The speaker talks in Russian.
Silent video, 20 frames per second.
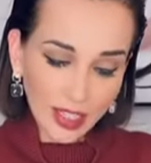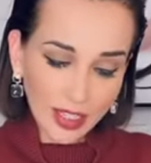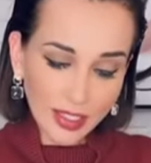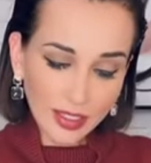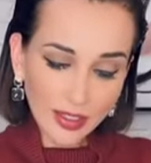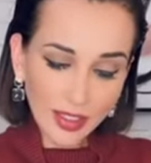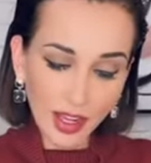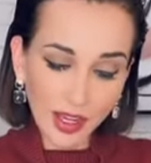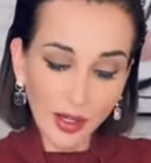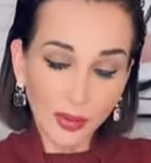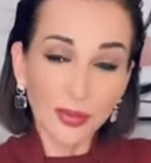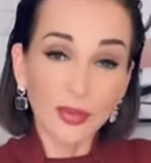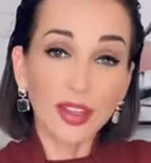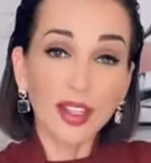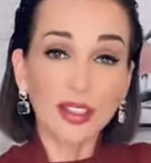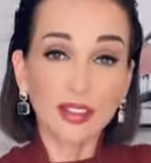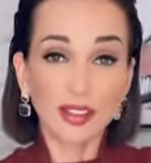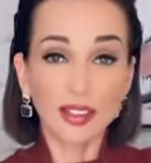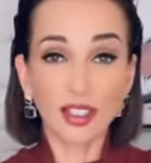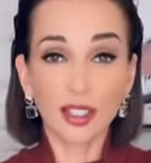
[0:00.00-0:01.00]
Итак,
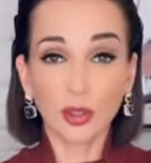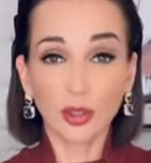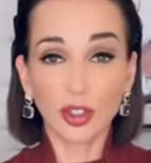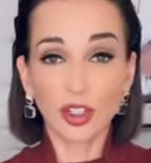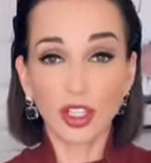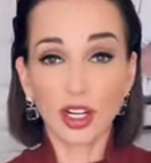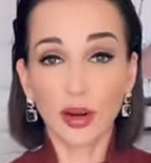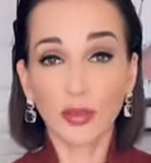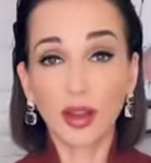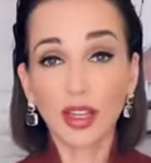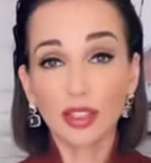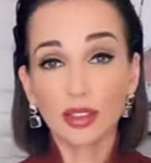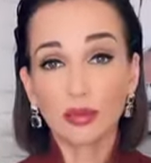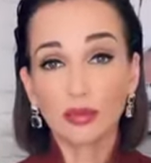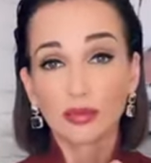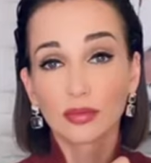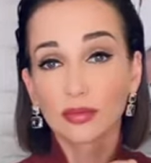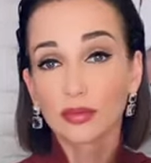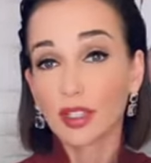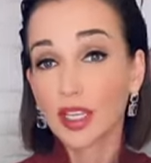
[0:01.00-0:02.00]
следующий аромат.
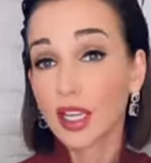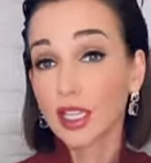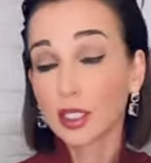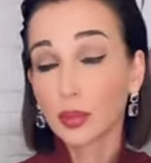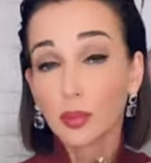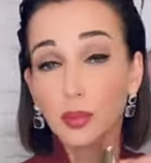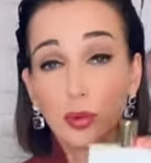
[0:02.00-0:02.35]
Это